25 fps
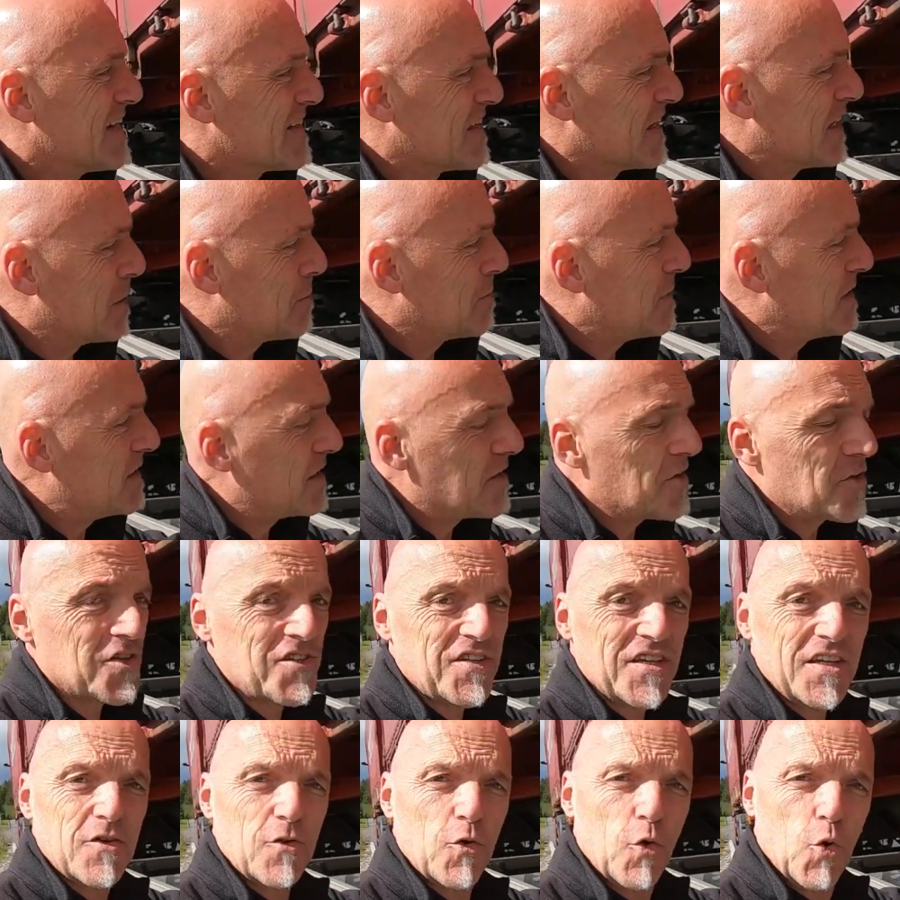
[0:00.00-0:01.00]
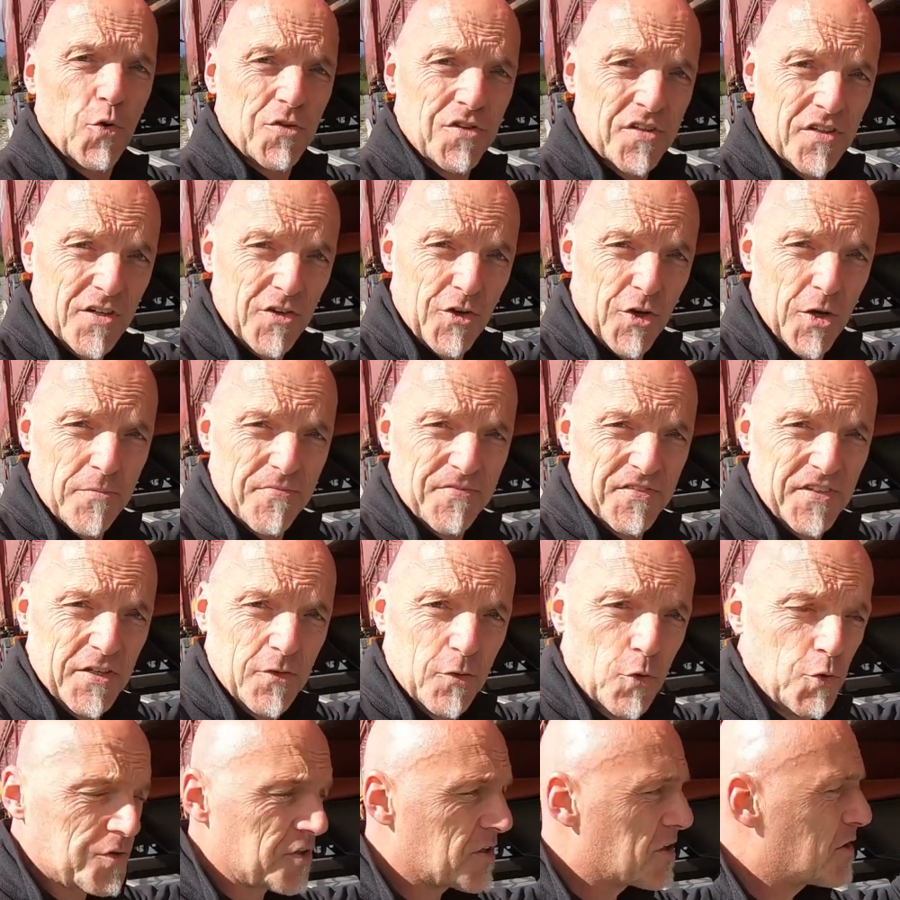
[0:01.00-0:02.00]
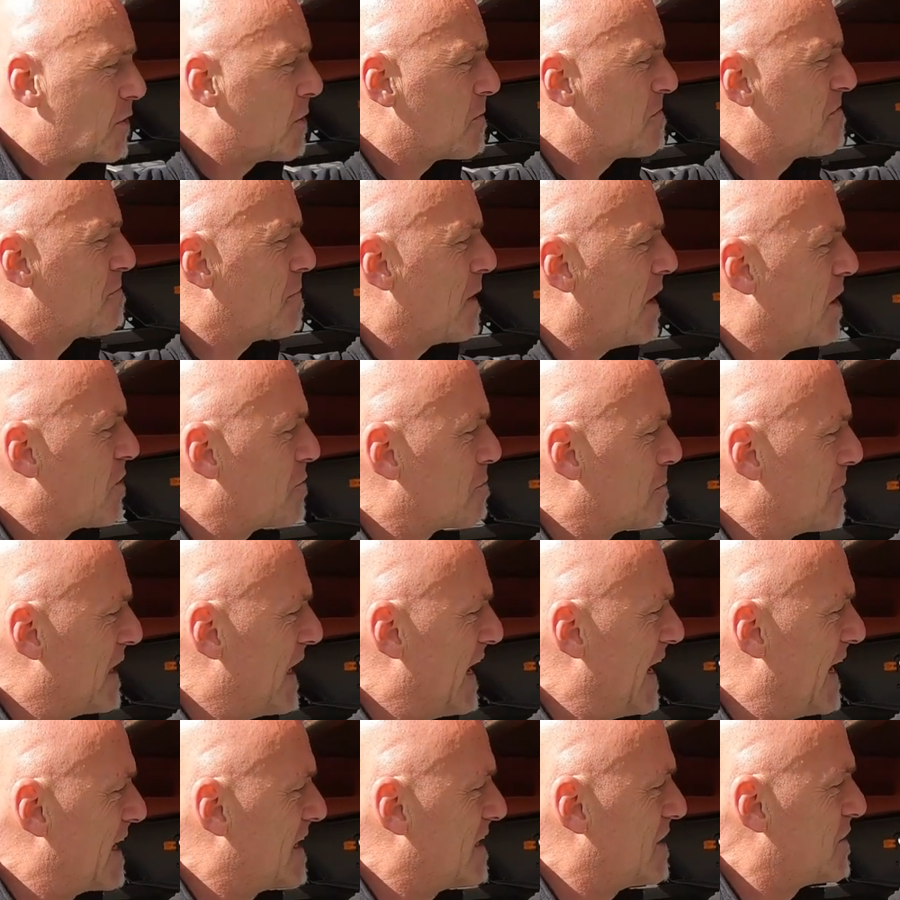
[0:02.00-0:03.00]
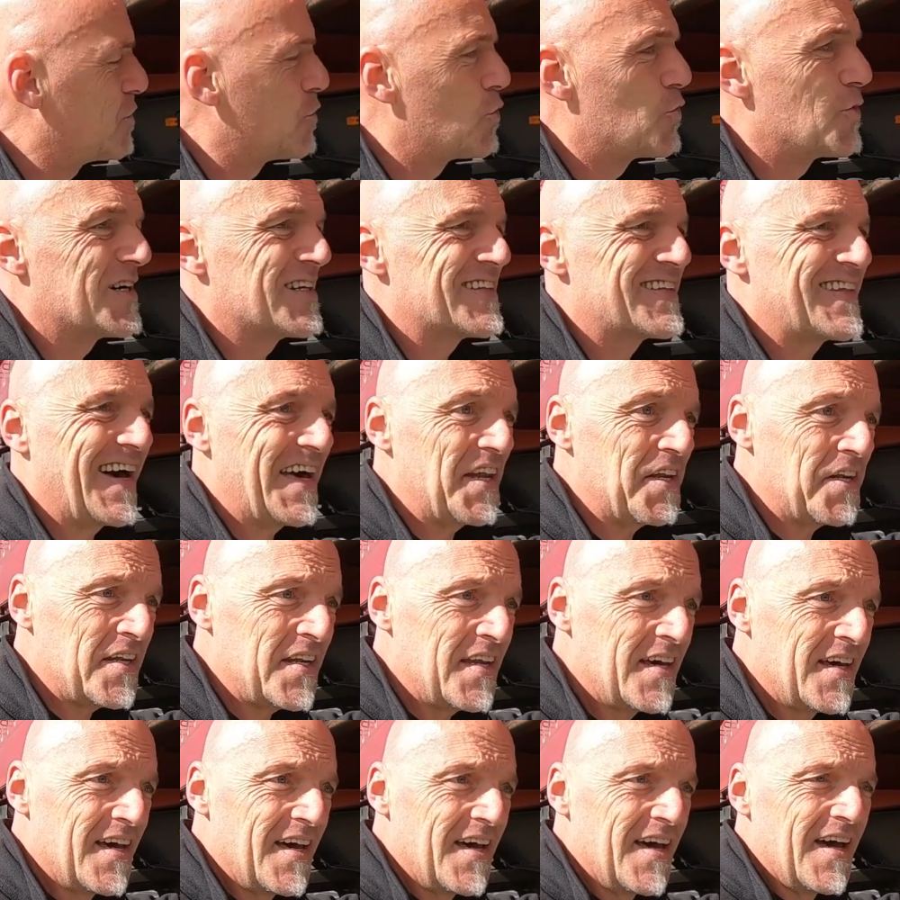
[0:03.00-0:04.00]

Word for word: Dann haben wir hier noch den roten Knopf. Den roten Knopf braucht man eigentlich nur dann,